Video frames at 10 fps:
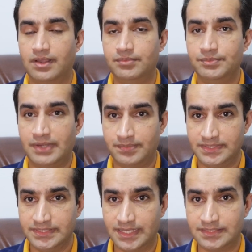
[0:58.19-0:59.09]
अभी
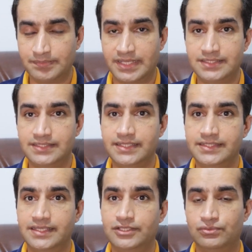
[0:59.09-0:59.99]
पाबंदी ख़त्म कर दी गई
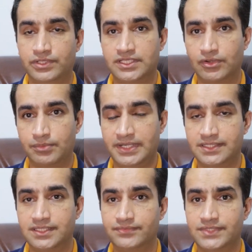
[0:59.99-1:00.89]
है यू गवर्नमेंट e
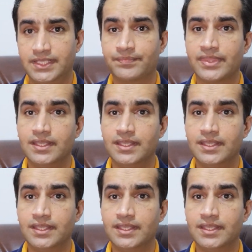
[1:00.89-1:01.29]
की तरफ से